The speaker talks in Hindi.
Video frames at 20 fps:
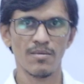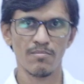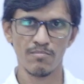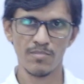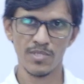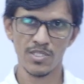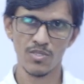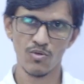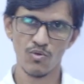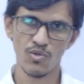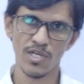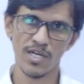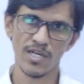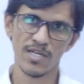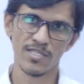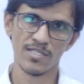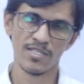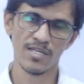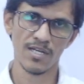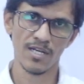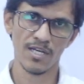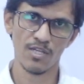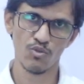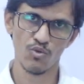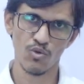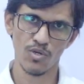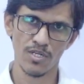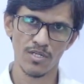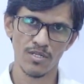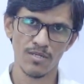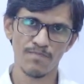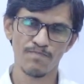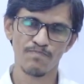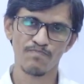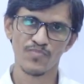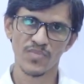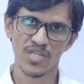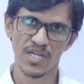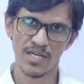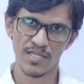बिजोलिया किसान आंदोलन
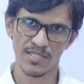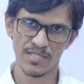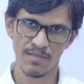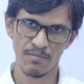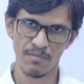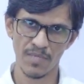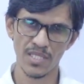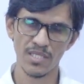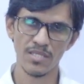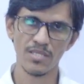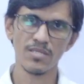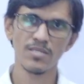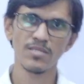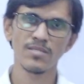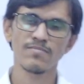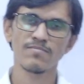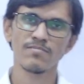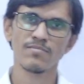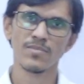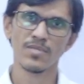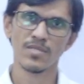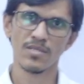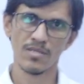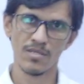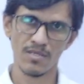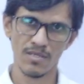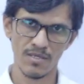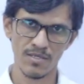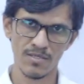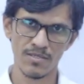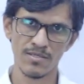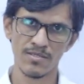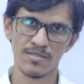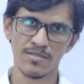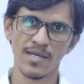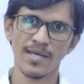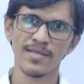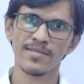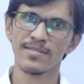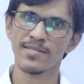का संबंध किस
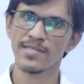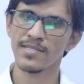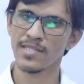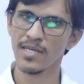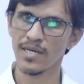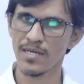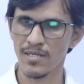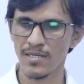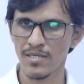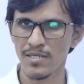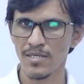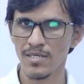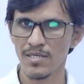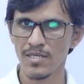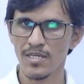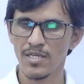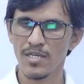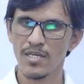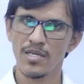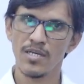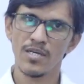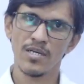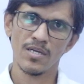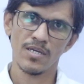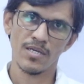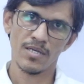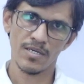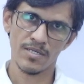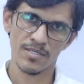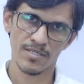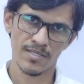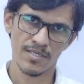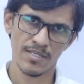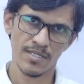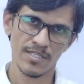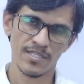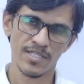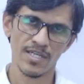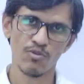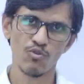स्थान से था इसके
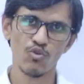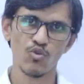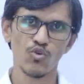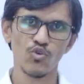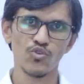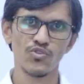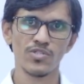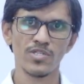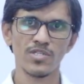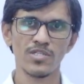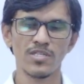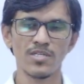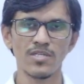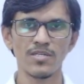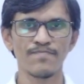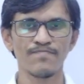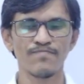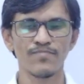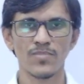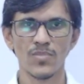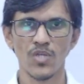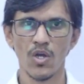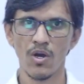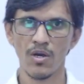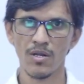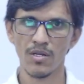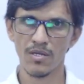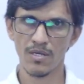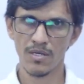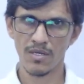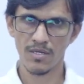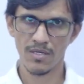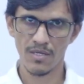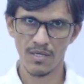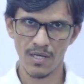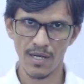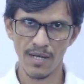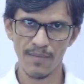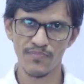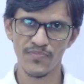नेता कौन कौन से थे और
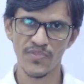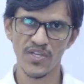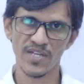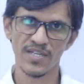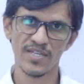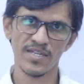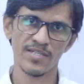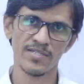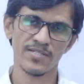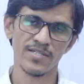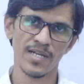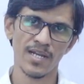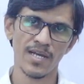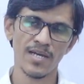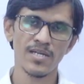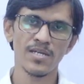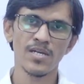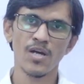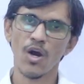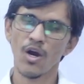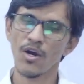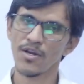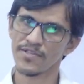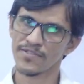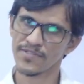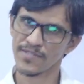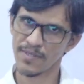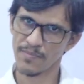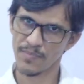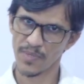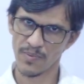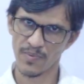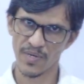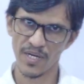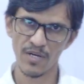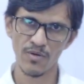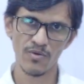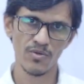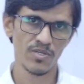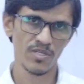कब तक ये चला और इसका
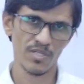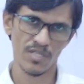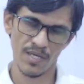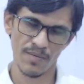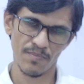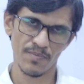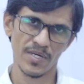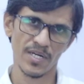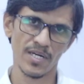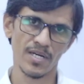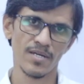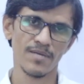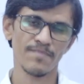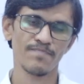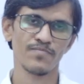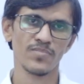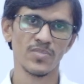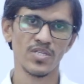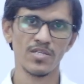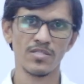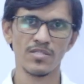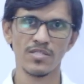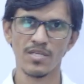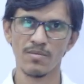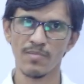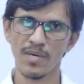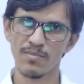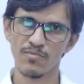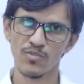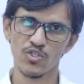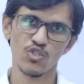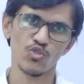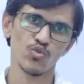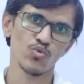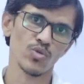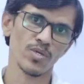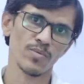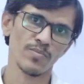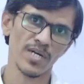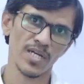प्रभाव क्या पड़ा इन तमाम
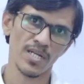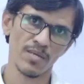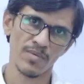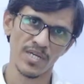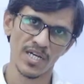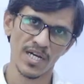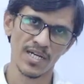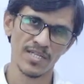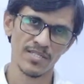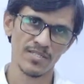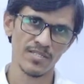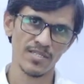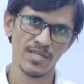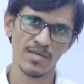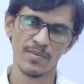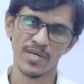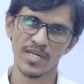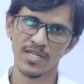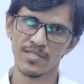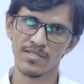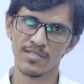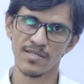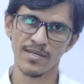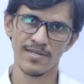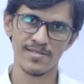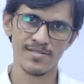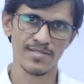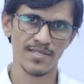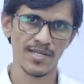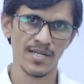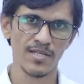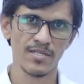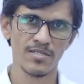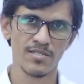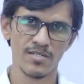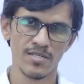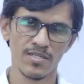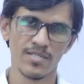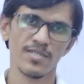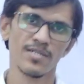चीज़ों के बारे में आज की हमारे इस राजस्थान
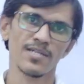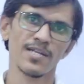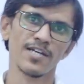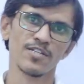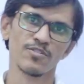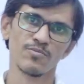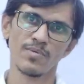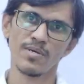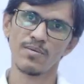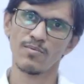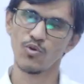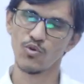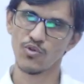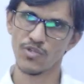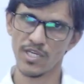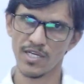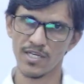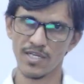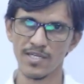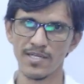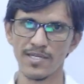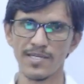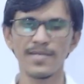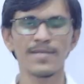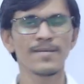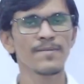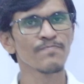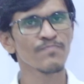हिस्ट्री की क्लास में हम लोग देखेंगे